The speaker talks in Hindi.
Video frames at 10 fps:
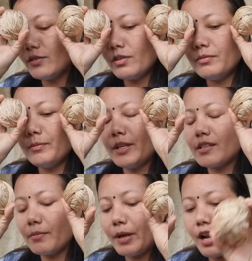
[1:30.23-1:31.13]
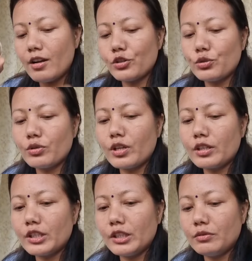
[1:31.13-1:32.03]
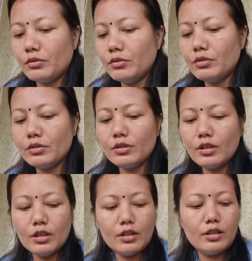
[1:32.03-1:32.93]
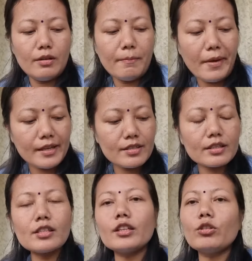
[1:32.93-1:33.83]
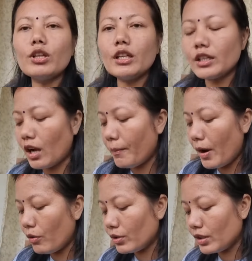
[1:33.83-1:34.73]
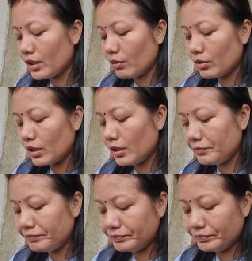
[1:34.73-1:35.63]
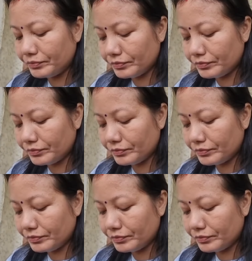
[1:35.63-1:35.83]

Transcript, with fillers: तो अभी मैं इसे बनाना शुरू करती हूँ बेसिक से तो नहीं दिखा पाऊंगी क्योंकि